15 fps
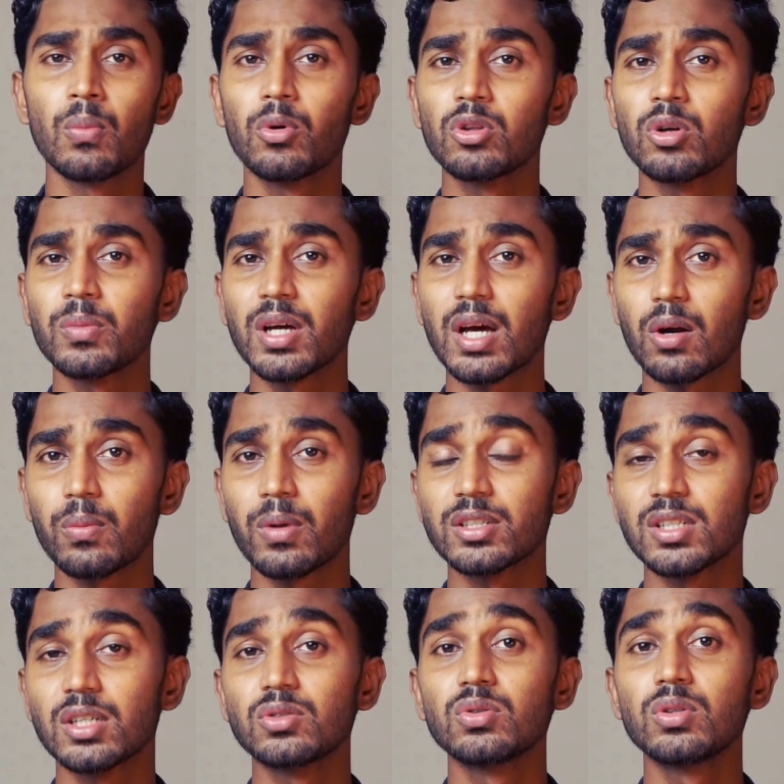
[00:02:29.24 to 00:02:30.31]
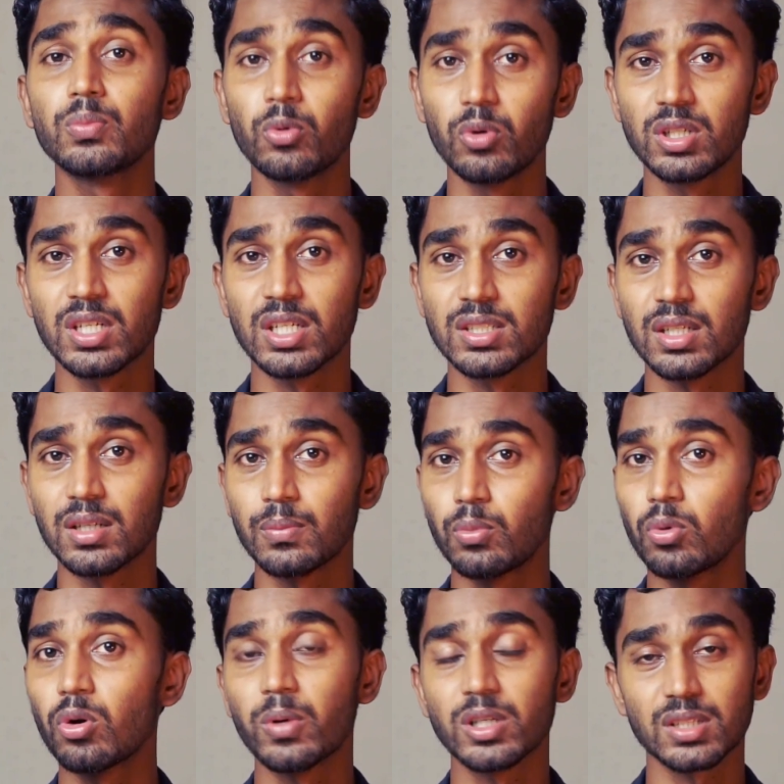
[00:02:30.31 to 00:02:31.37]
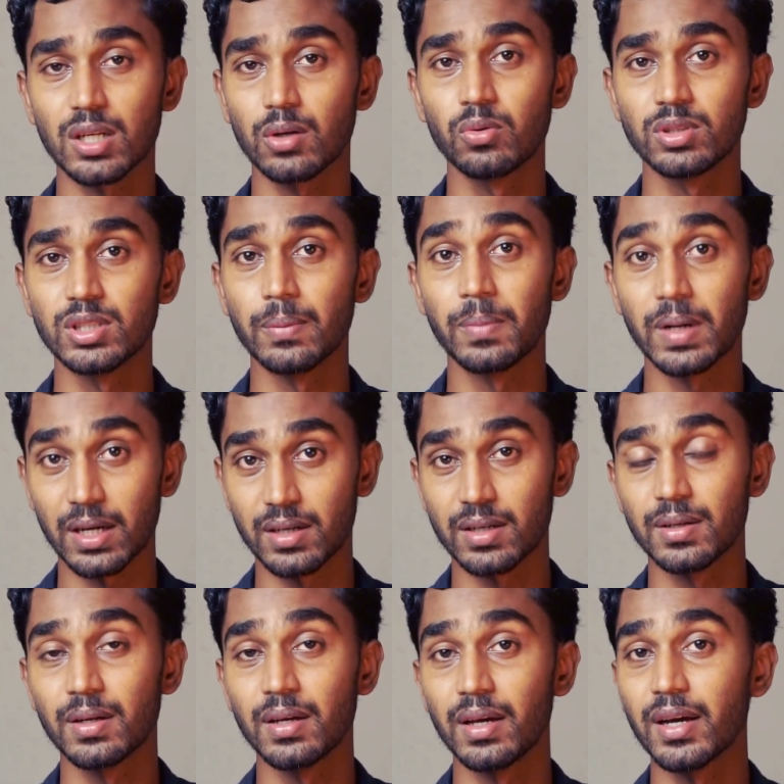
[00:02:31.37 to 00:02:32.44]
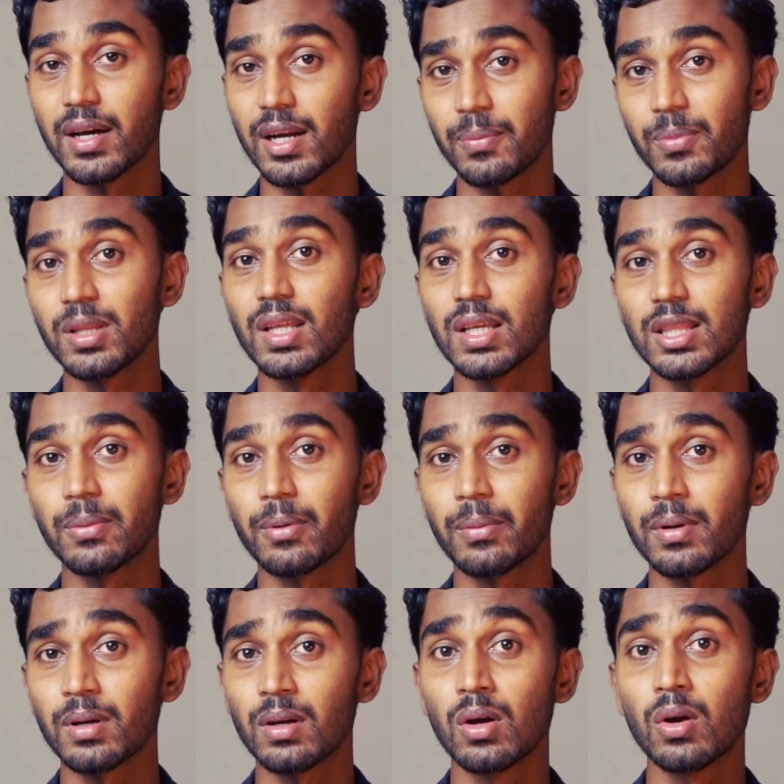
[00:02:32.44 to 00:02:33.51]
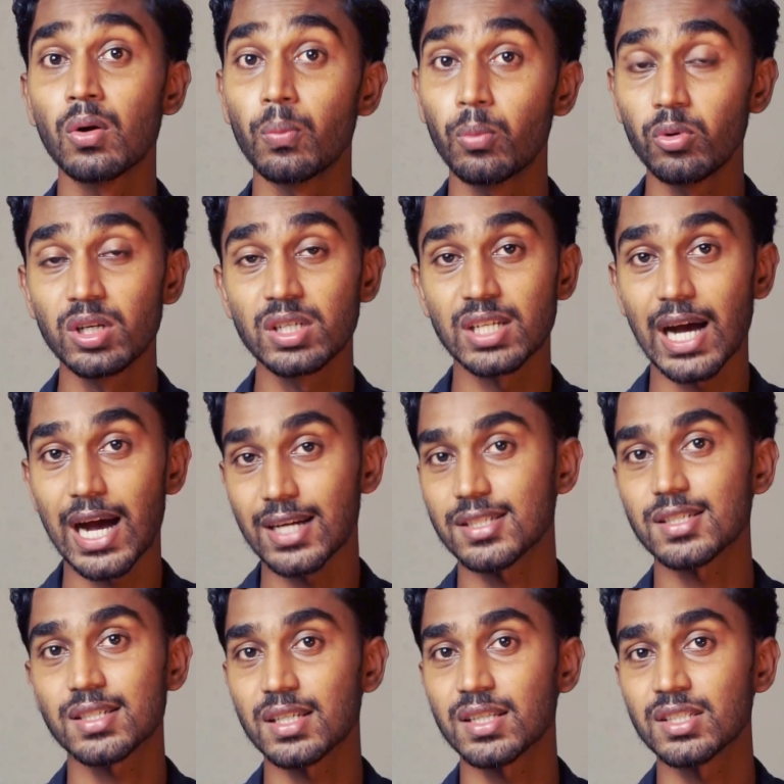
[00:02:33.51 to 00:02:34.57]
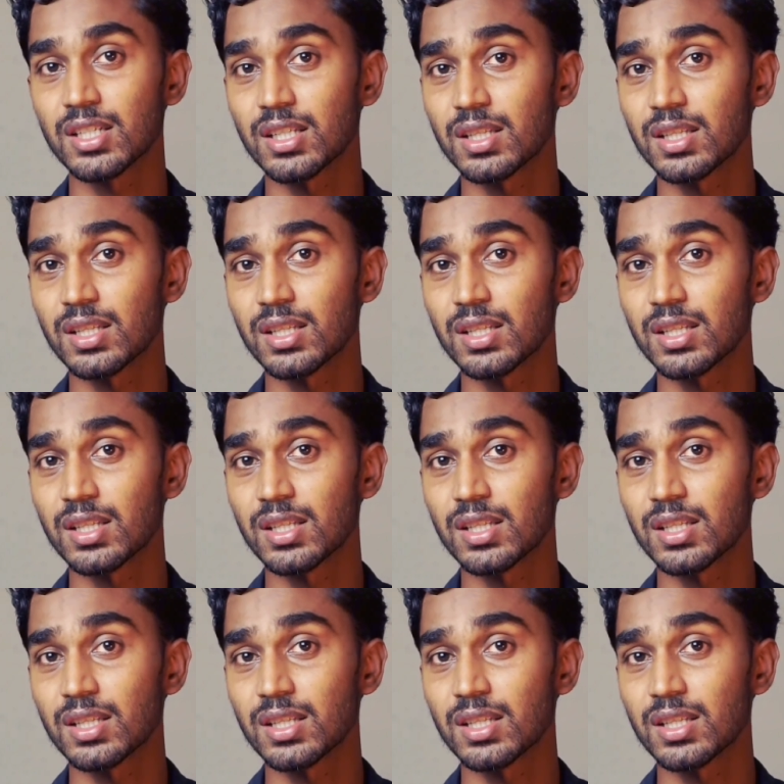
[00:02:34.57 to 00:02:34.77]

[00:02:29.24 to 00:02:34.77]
প্রথমে কারো বাসায় যদি পুলিশ আসে পুরো বাসাটা খোঁজে বাট এখানে আপনি দেখতে পাবেন পুলিশ আসার সাথে